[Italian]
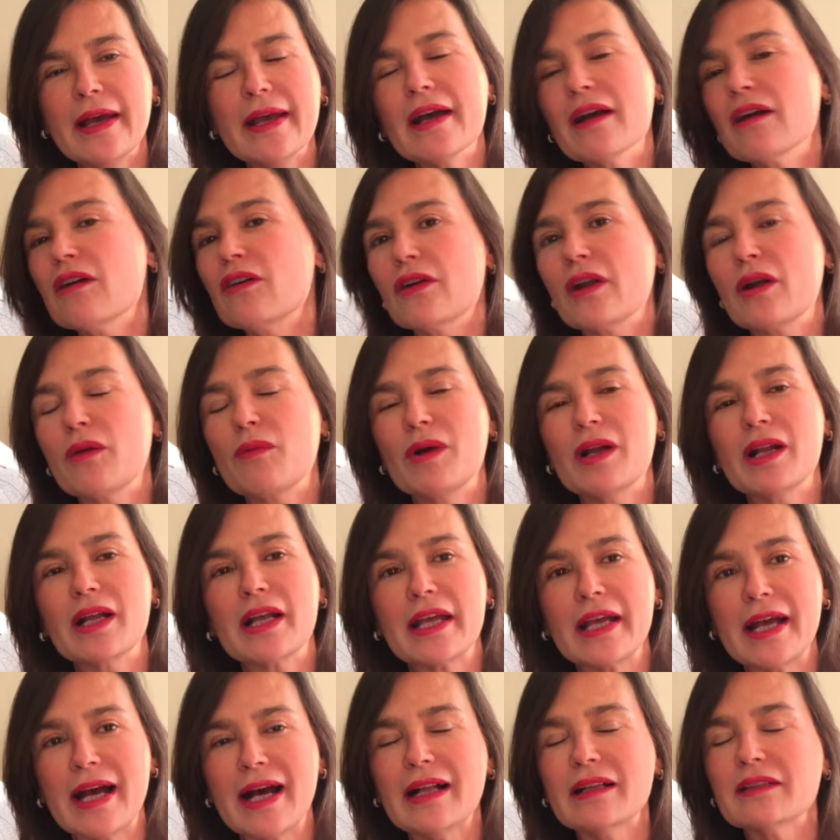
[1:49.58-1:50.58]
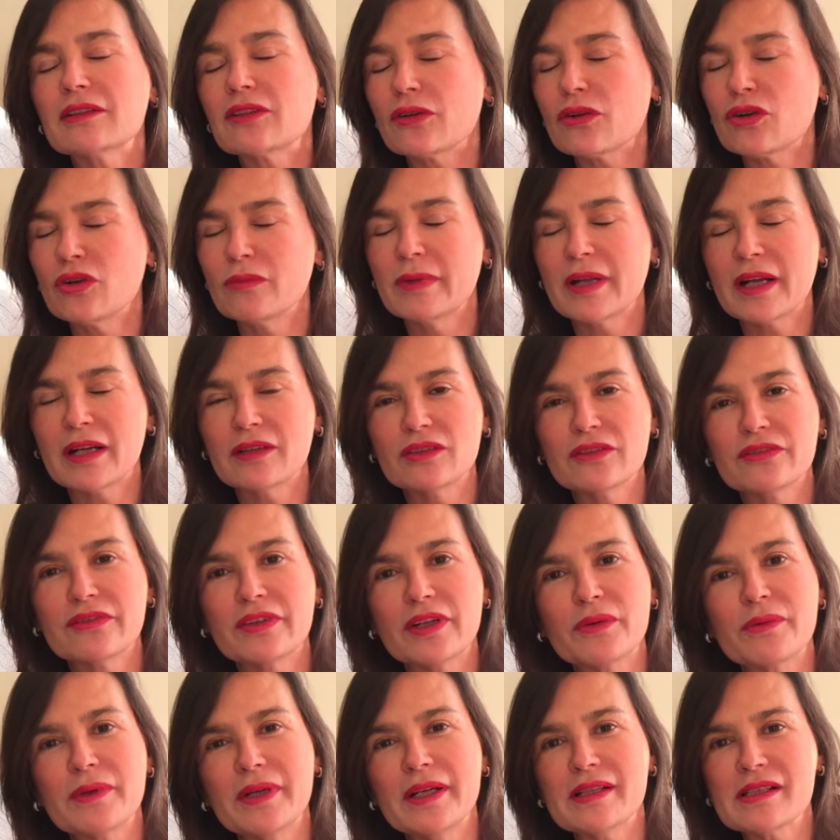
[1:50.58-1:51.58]
e ancora qualche altro come
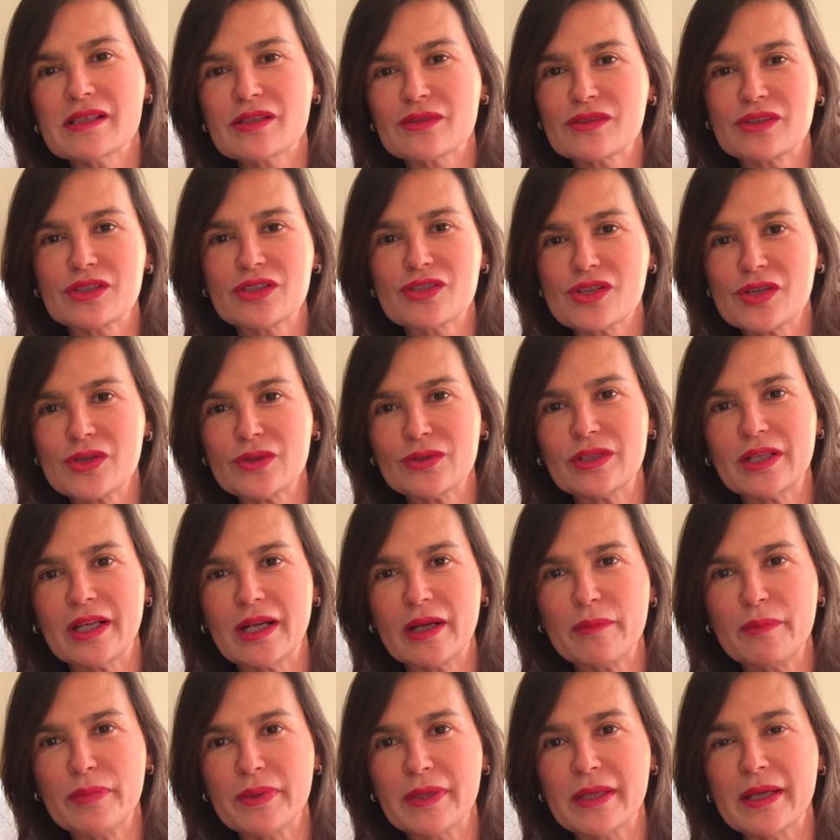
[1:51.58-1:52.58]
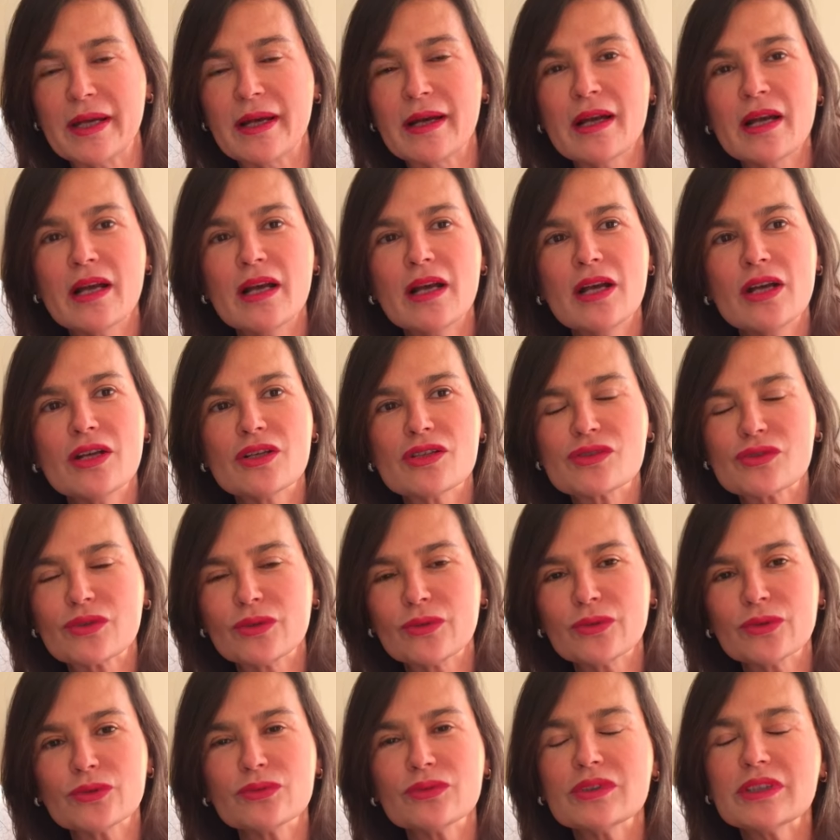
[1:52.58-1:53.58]
radiofrequenza, ossigenoterapia.
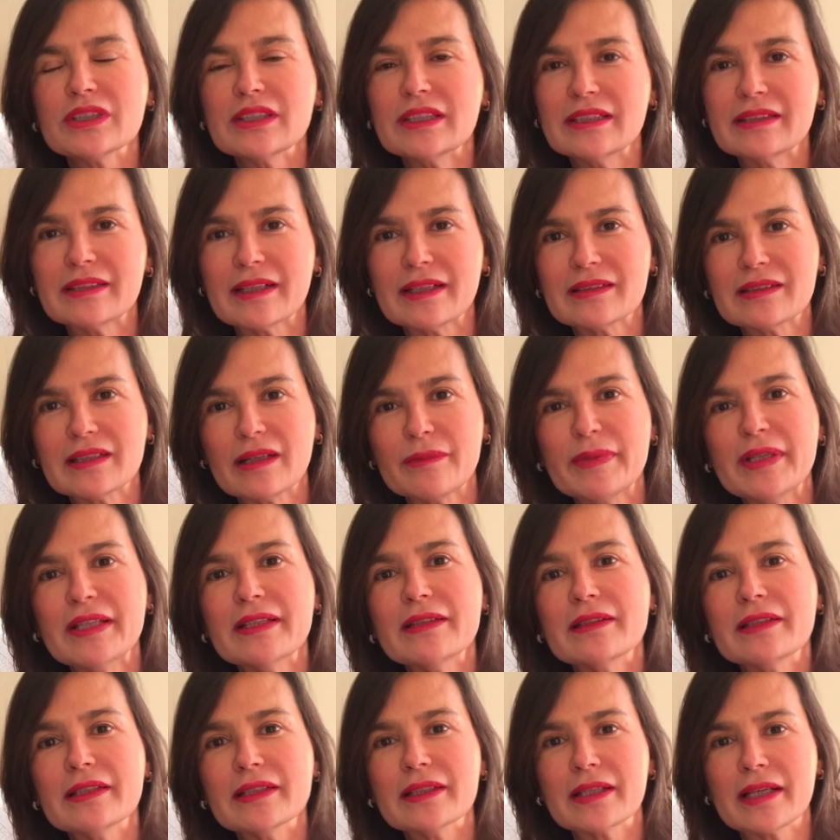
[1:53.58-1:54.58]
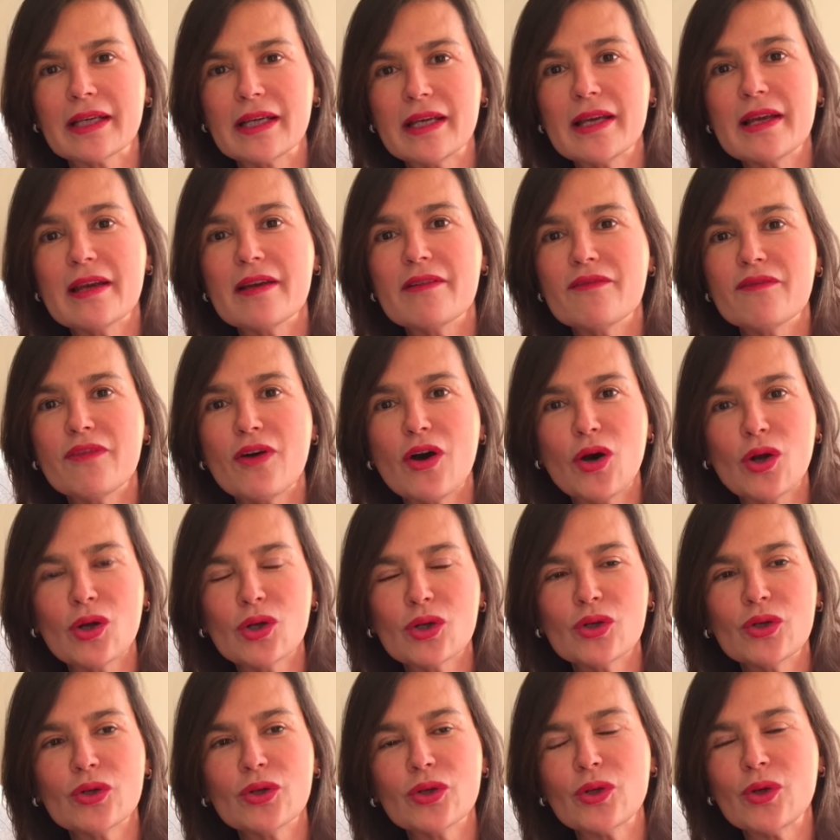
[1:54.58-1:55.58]
Sono tutti dei trattamenti che
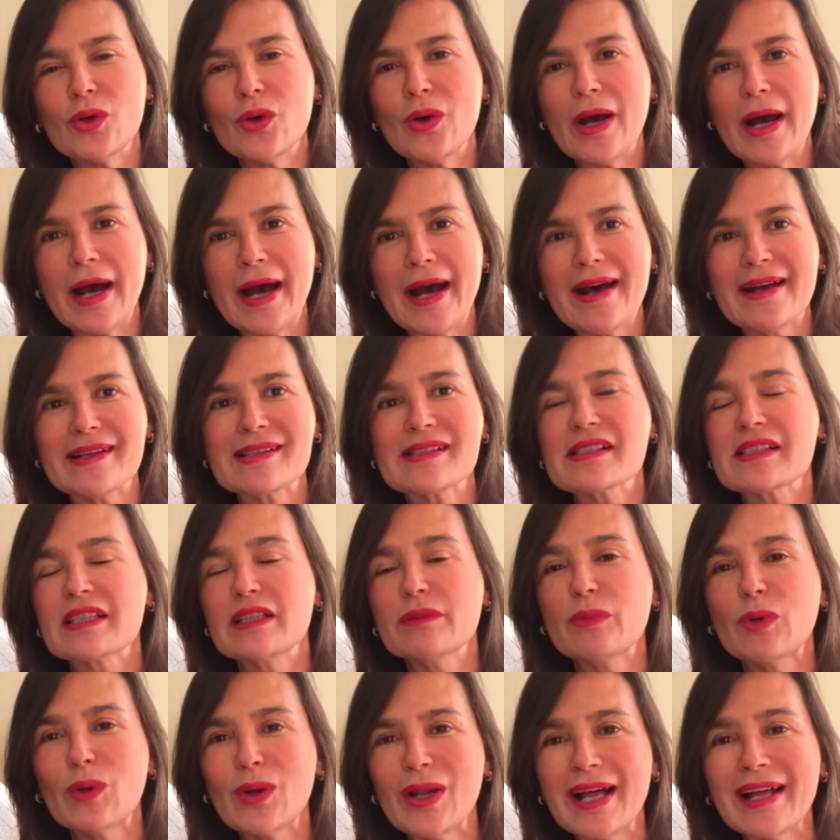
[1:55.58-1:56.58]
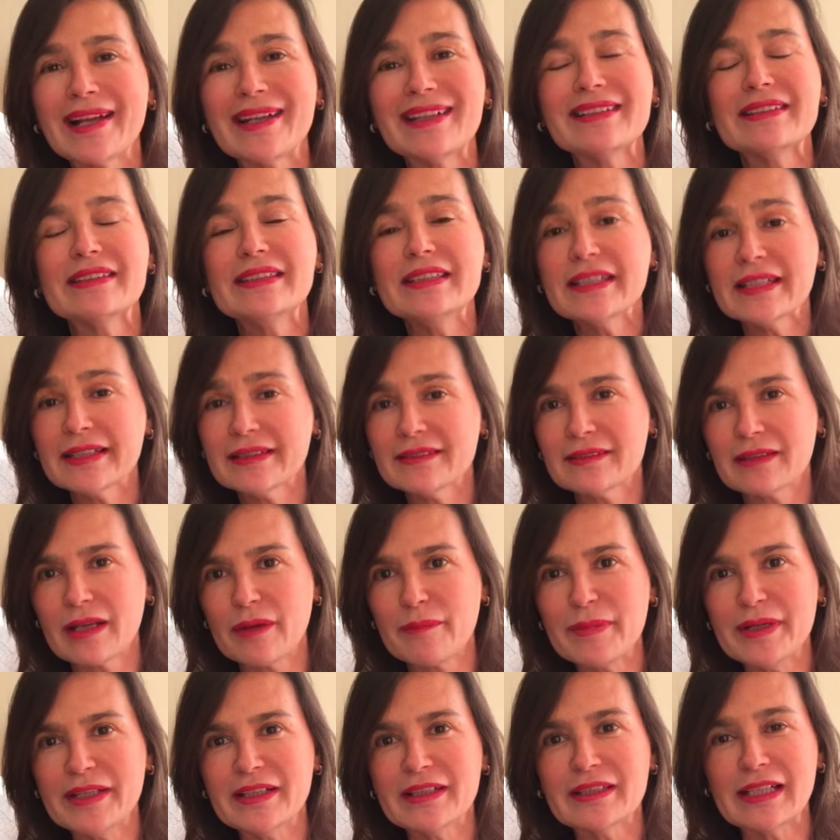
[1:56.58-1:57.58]
volgono a stimolare
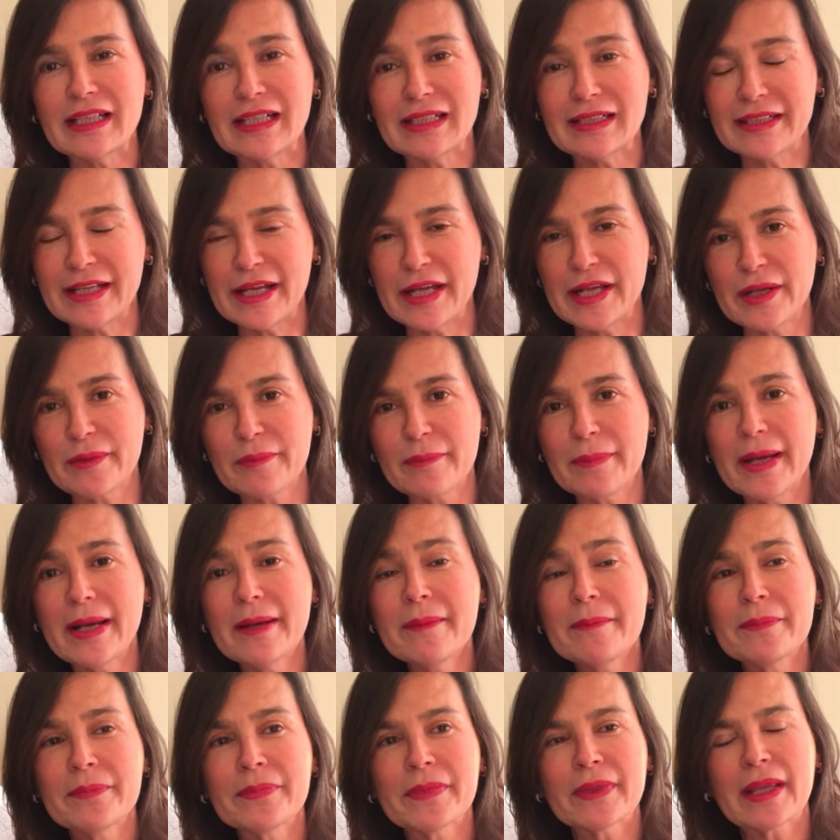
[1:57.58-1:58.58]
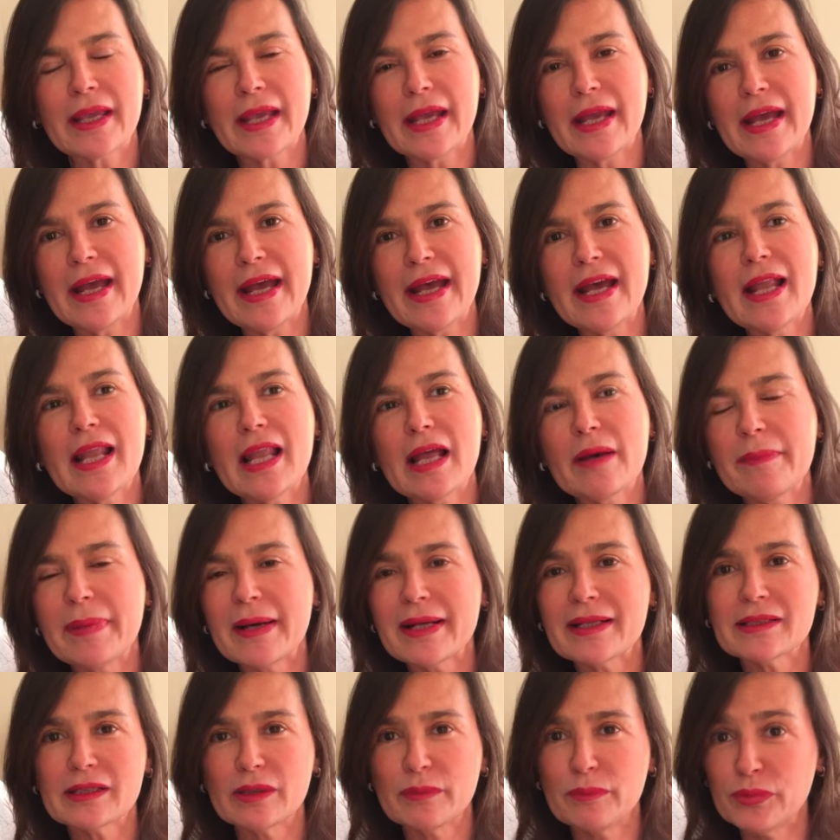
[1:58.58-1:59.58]
direttamente il derma, sì. che è la
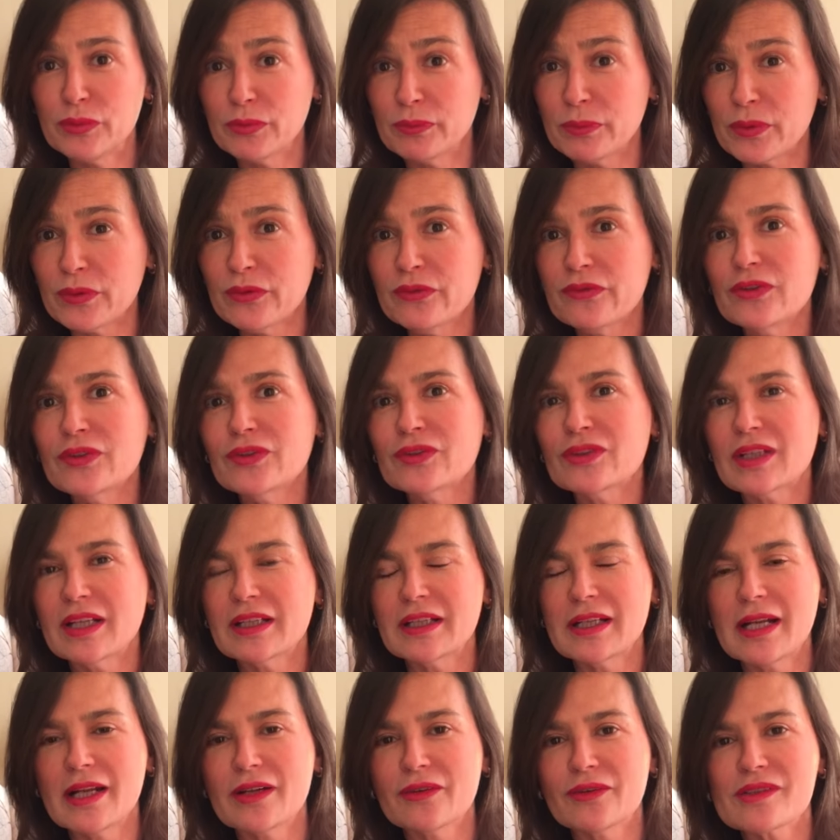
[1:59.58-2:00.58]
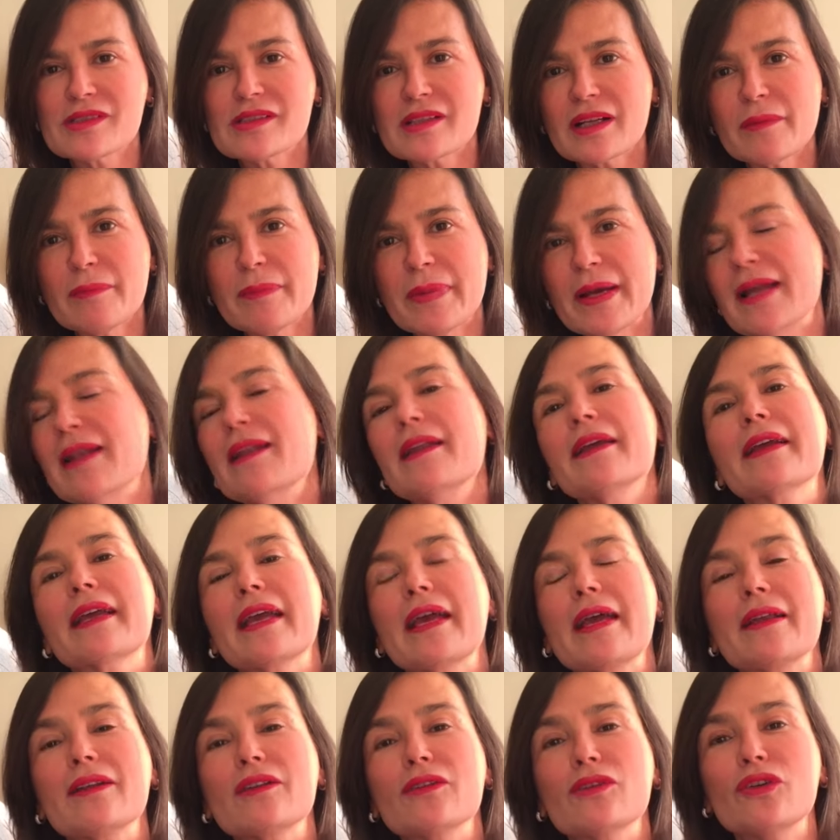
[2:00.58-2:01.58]
parte più profonda della nostra pelle
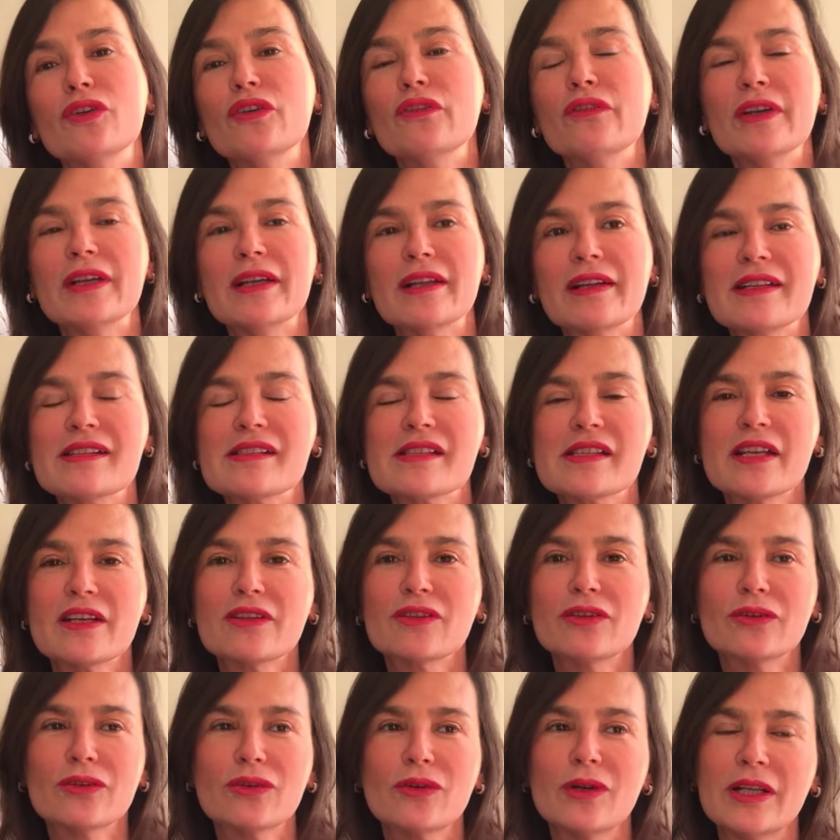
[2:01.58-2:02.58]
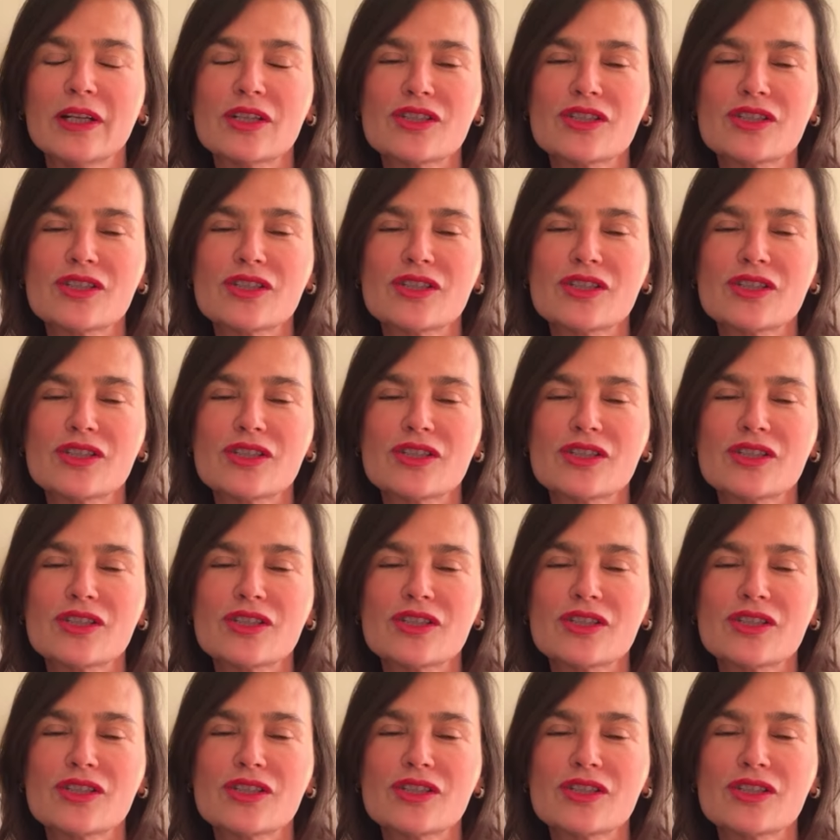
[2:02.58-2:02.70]
che, dove risiedono